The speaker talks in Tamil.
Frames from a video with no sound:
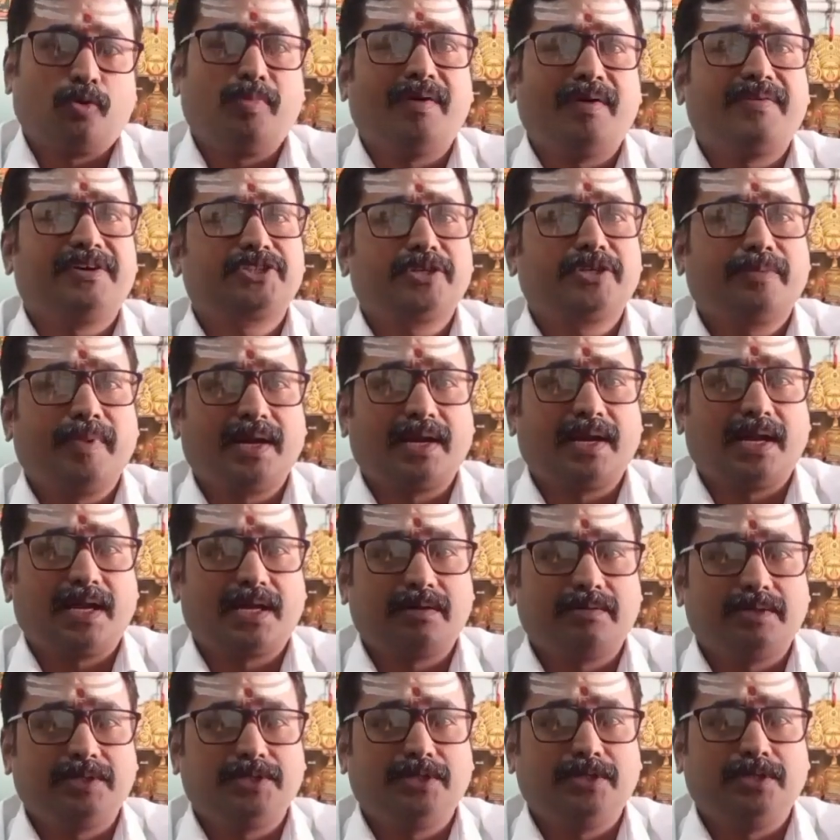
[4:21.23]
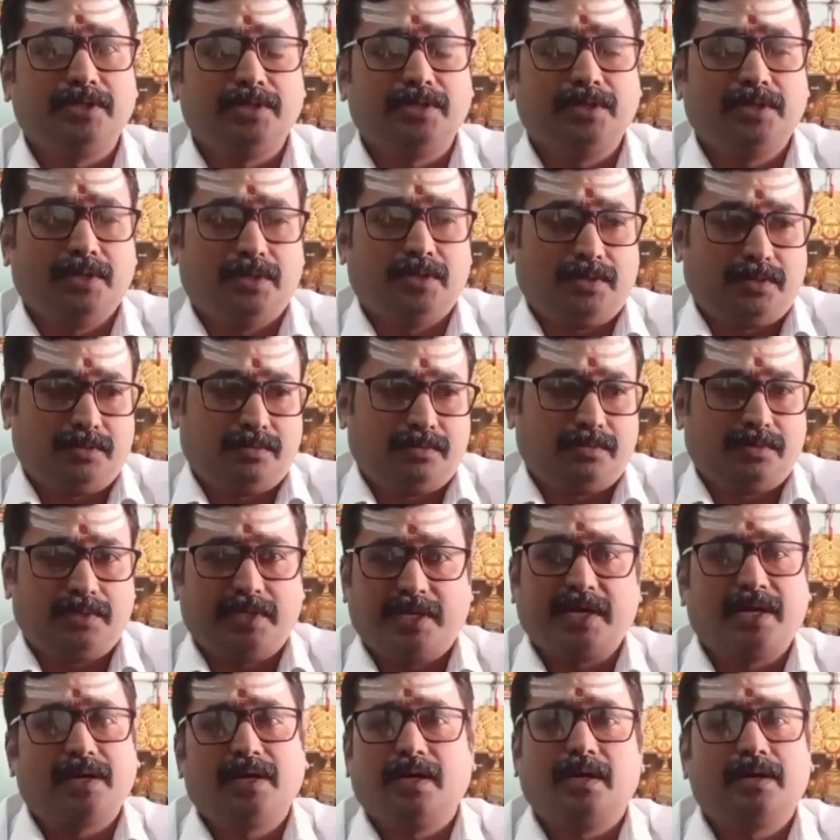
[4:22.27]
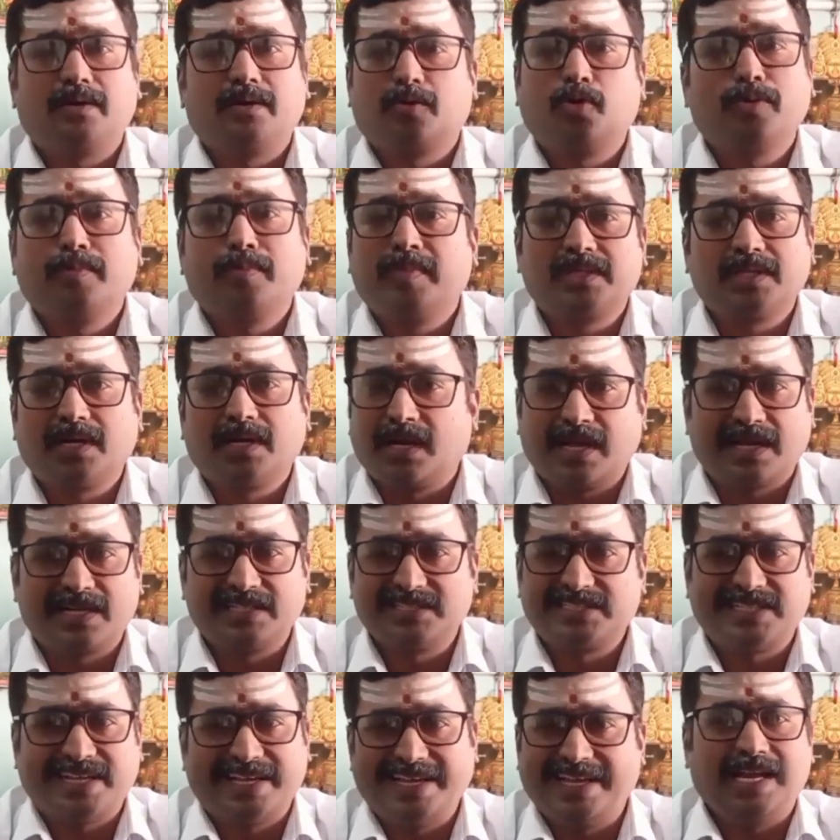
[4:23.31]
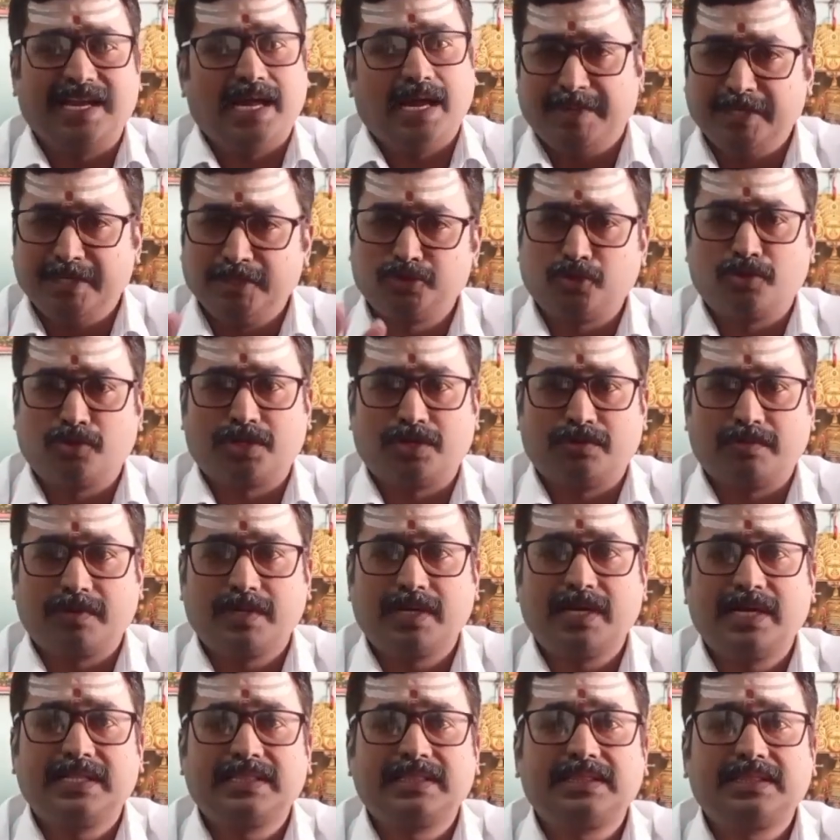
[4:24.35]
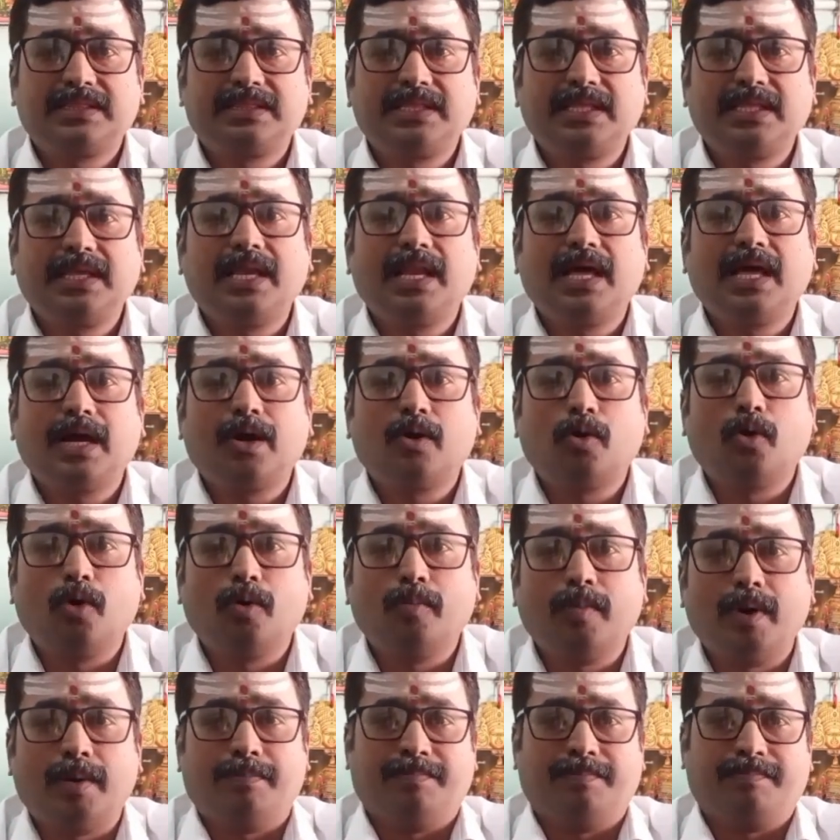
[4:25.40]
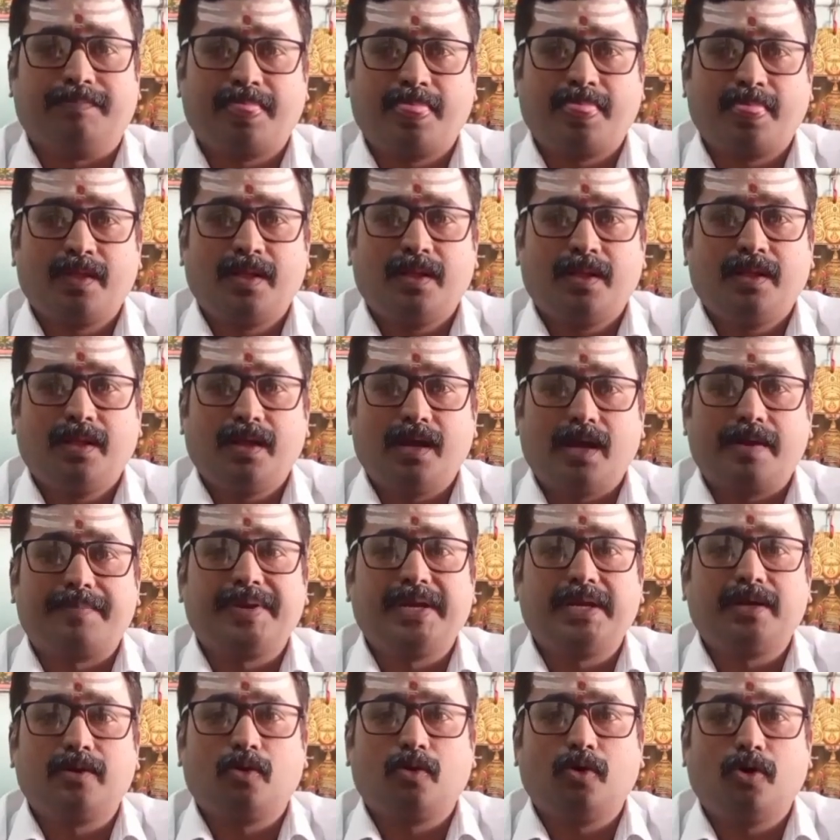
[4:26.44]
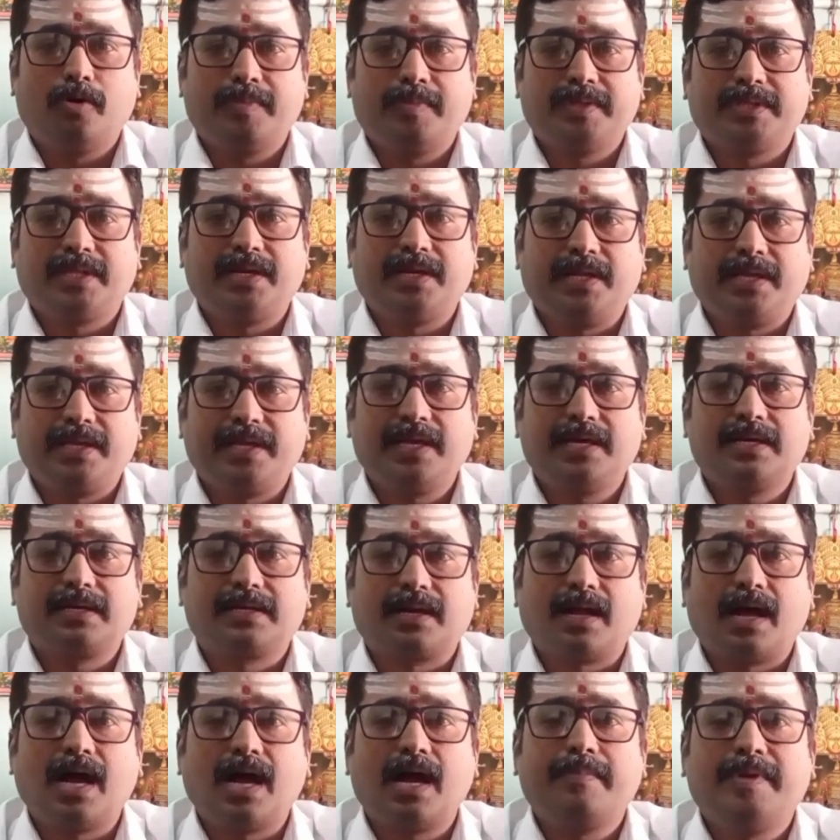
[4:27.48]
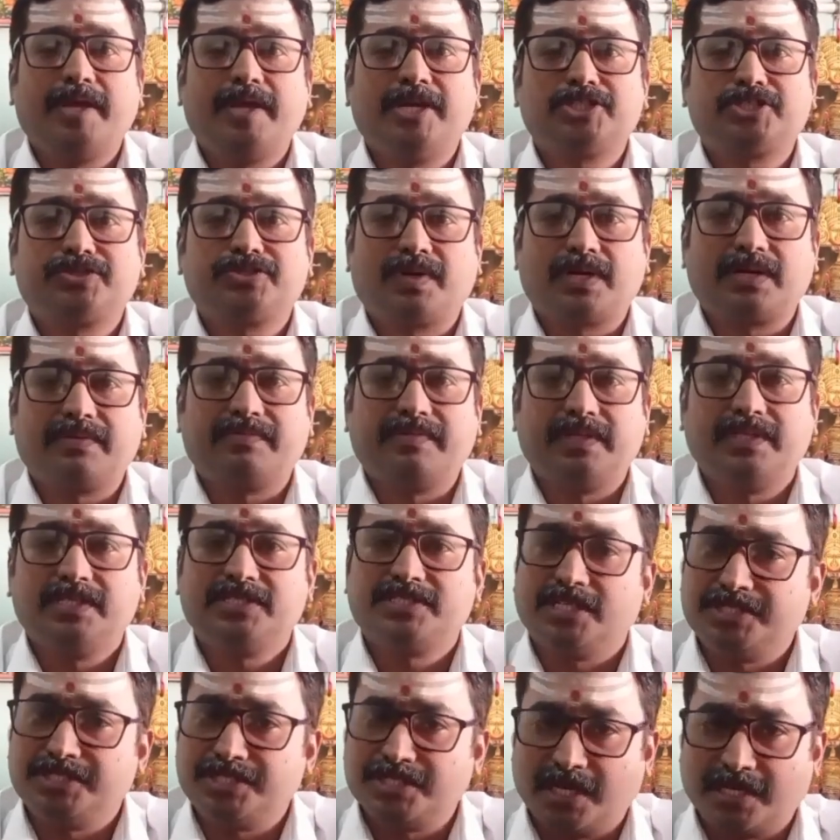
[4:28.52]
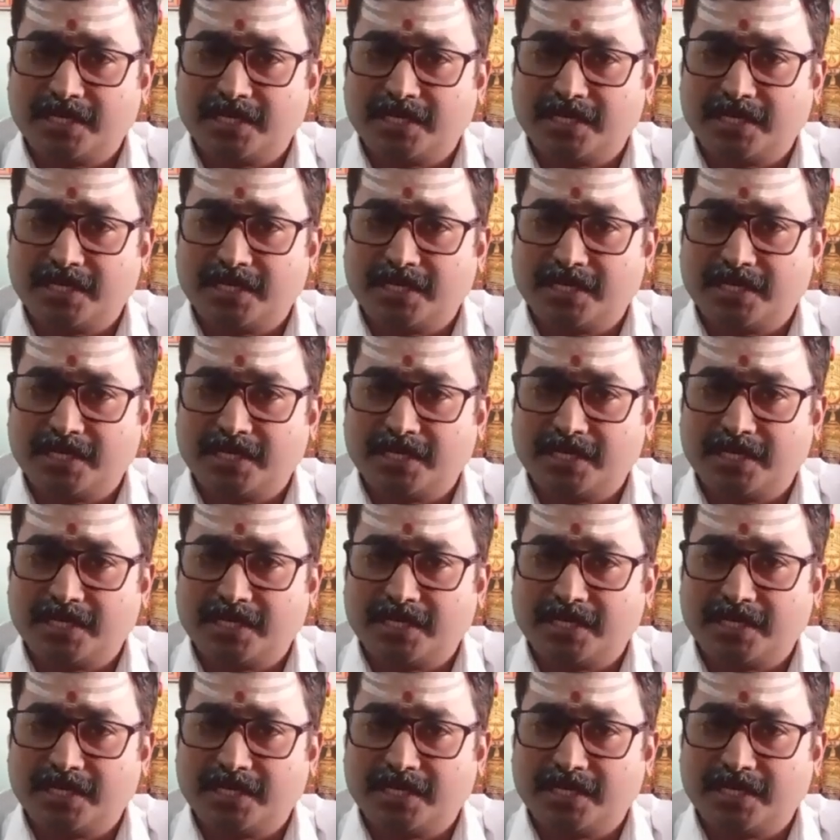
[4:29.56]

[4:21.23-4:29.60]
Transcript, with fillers: ரொம்ப வருஷமாக நாங்கள் வந்து எங்கள் குடும்பத்தில் நாங்கள் செய்யலை அப்படின்னு சொல்கிறவங்க திலஹோமம் அப்படின்ற ஹோமத்தை நீங்கள் ராமேஸ்வரம் வந்து